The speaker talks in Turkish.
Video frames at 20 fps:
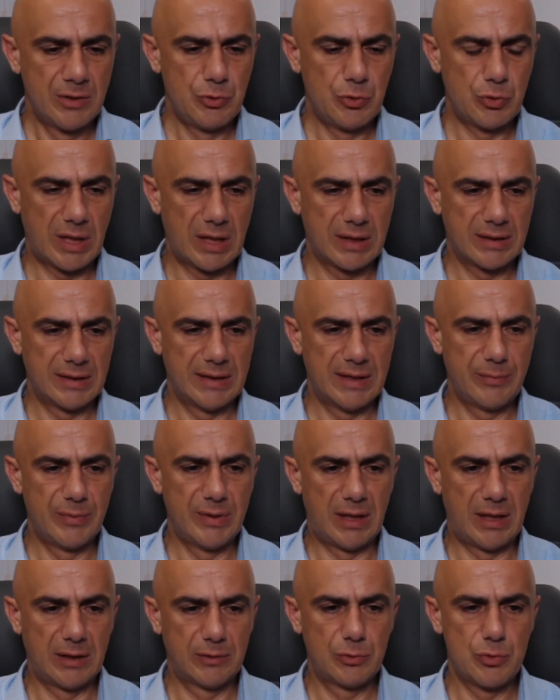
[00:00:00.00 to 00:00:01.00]
Yukarıda
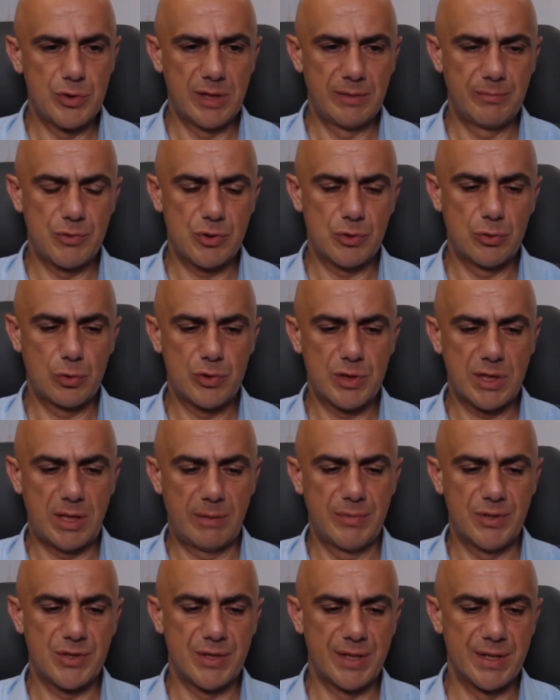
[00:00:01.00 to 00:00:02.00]

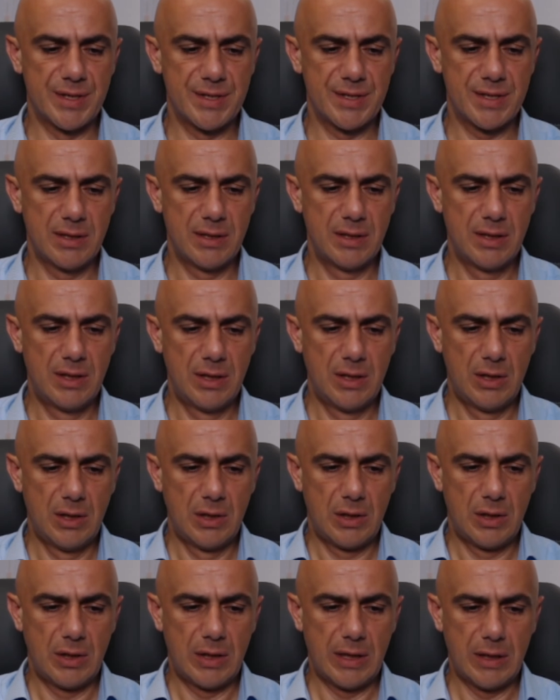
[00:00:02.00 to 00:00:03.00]
2670-95 arası.
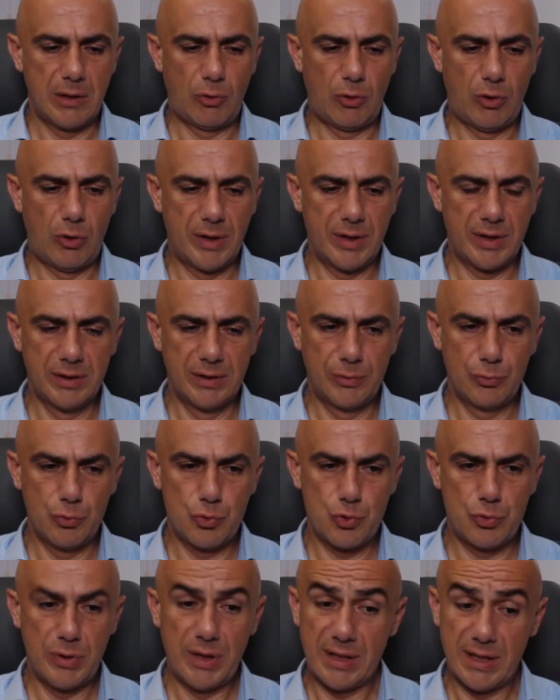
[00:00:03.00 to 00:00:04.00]
E, o aralığın
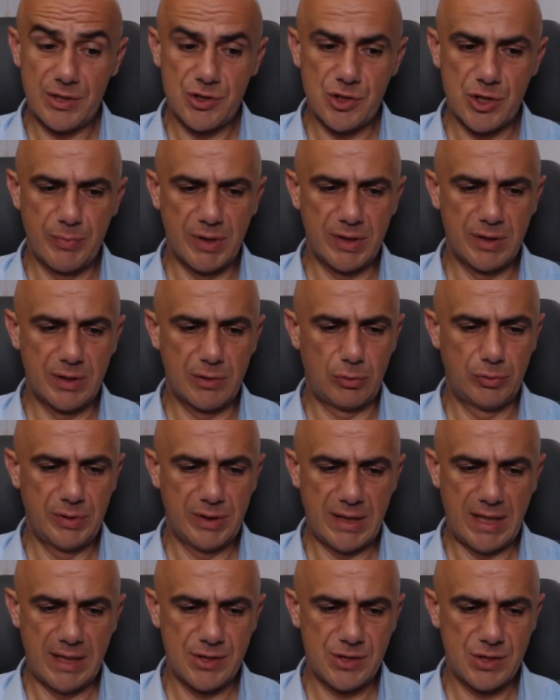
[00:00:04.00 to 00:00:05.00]
üstüne geçemedi. O
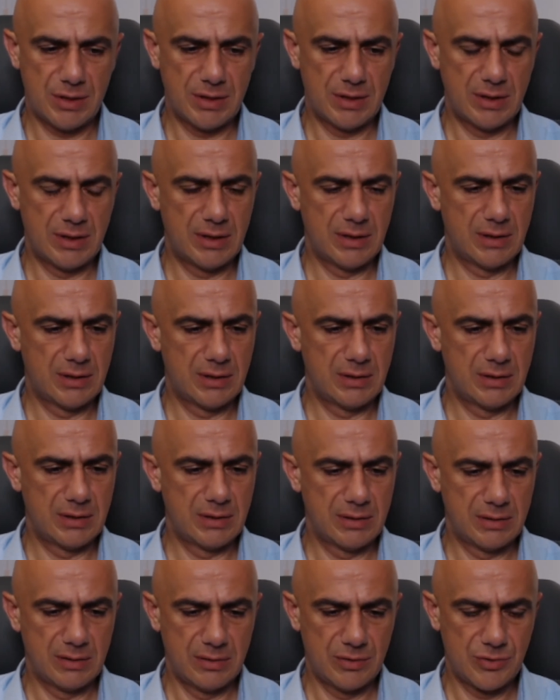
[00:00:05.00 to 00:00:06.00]
direnç e,
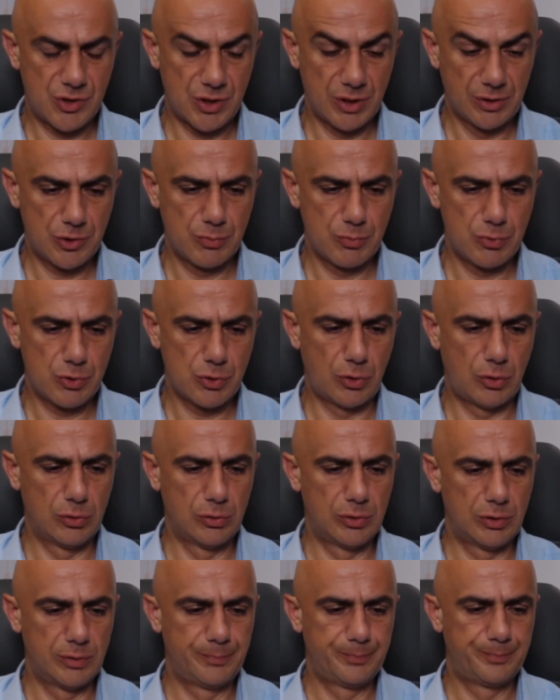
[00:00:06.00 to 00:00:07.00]
çalışmış
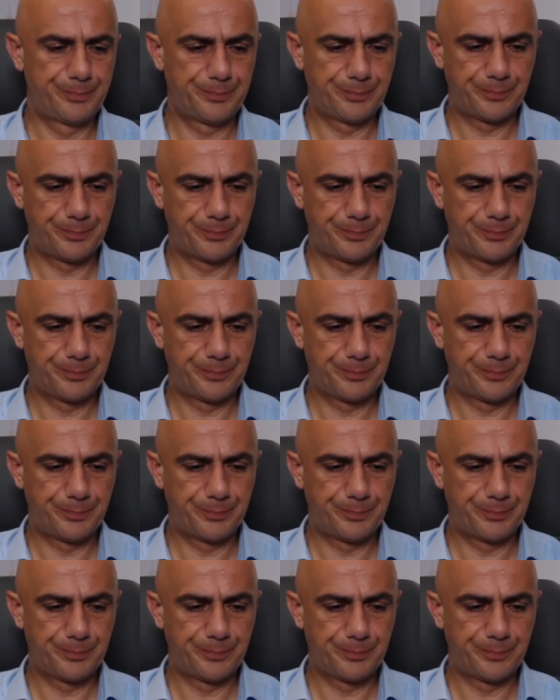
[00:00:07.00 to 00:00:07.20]
oldu.